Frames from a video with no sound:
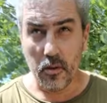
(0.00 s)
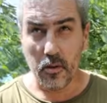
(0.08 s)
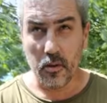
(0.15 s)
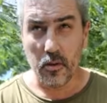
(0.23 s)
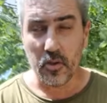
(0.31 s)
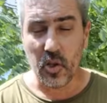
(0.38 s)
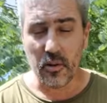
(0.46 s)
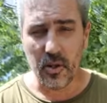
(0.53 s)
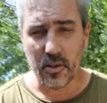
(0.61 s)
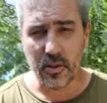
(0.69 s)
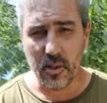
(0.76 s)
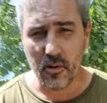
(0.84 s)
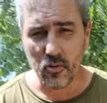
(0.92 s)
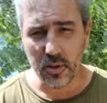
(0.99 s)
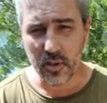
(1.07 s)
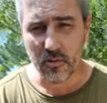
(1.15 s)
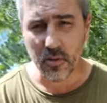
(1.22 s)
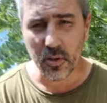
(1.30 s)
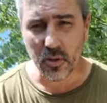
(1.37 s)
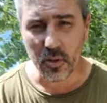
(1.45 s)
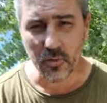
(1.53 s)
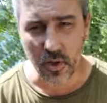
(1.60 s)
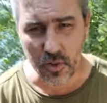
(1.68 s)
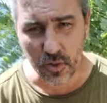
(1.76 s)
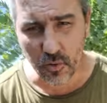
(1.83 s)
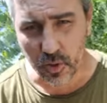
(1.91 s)
13 э, августа
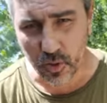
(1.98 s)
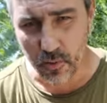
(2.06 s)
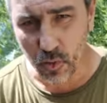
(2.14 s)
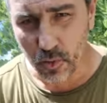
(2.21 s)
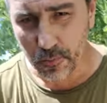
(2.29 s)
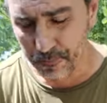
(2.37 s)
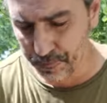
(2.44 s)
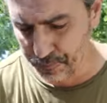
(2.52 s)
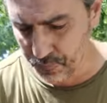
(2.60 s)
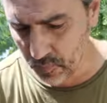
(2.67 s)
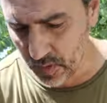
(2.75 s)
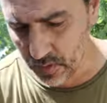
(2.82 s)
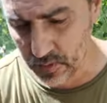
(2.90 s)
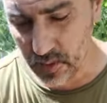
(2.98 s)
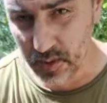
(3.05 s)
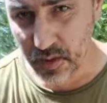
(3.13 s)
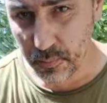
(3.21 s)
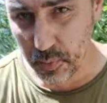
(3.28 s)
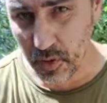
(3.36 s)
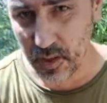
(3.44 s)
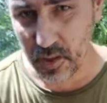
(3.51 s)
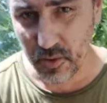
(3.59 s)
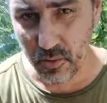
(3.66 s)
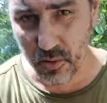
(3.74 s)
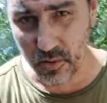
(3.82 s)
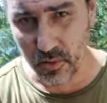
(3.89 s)
2024 год. Значит,
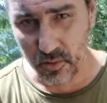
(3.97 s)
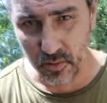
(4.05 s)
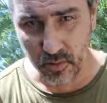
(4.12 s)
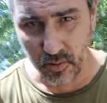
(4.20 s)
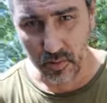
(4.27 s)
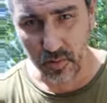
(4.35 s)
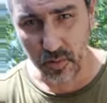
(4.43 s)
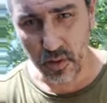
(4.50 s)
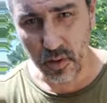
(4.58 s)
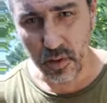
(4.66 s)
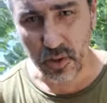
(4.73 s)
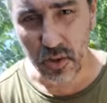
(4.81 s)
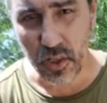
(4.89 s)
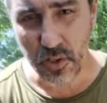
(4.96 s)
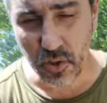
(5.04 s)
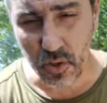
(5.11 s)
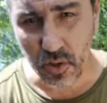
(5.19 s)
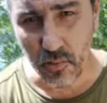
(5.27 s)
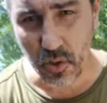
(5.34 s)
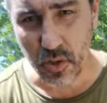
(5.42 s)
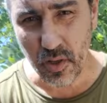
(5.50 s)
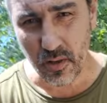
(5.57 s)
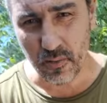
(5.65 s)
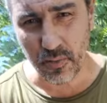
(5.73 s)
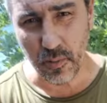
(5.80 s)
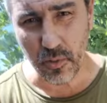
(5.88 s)
спрашивает женщина
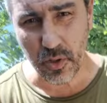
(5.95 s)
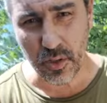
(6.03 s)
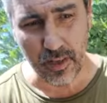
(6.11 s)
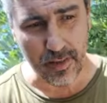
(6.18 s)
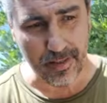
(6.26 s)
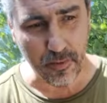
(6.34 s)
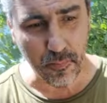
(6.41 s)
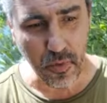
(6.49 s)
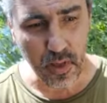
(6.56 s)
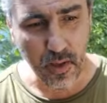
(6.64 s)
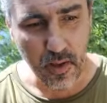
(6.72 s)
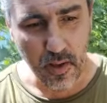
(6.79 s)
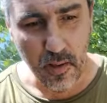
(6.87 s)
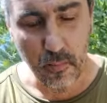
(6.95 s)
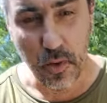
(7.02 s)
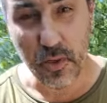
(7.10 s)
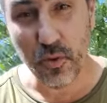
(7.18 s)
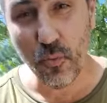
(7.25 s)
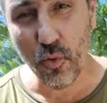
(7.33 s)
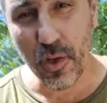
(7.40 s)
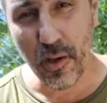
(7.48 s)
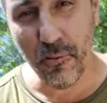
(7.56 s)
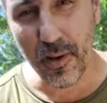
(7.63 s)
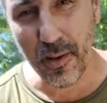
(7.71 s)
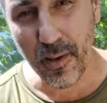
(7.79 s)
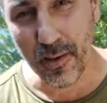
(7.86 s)
меня в комментариях, почему я
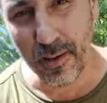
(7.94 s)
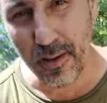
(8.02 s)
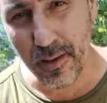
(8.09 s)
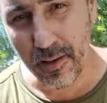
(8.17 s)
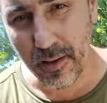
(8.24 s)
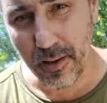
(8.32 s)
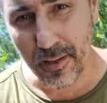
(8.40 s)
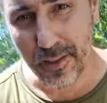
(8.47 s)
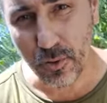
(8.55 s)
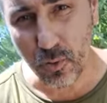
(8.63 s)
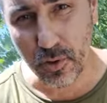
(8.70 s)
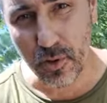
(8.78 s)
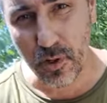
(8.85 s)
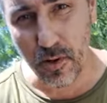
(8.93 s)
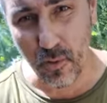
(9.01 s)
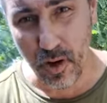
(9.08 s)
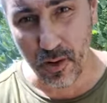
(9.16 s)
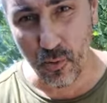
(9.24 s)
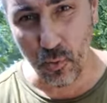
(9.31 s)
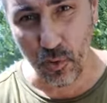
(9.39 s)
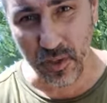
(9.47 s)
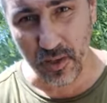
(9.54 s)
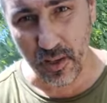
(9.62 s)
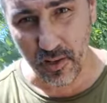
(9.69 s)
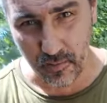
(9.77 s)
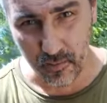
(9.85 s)
военный, рассуждаю о
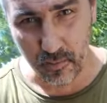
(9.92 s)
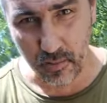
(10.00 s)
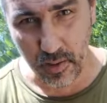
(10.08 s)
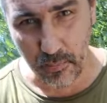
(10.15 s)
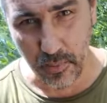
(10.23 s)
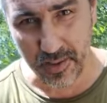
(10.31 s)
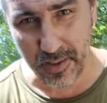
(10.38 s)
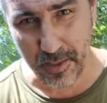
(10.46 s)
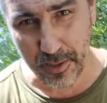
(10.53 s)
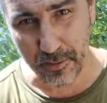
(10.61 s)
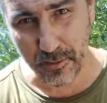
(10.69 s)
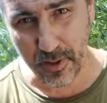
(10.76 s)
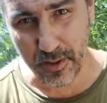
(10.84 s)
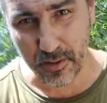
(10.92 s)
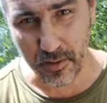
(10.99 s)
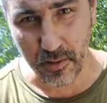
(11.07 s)
Курске, о последствиях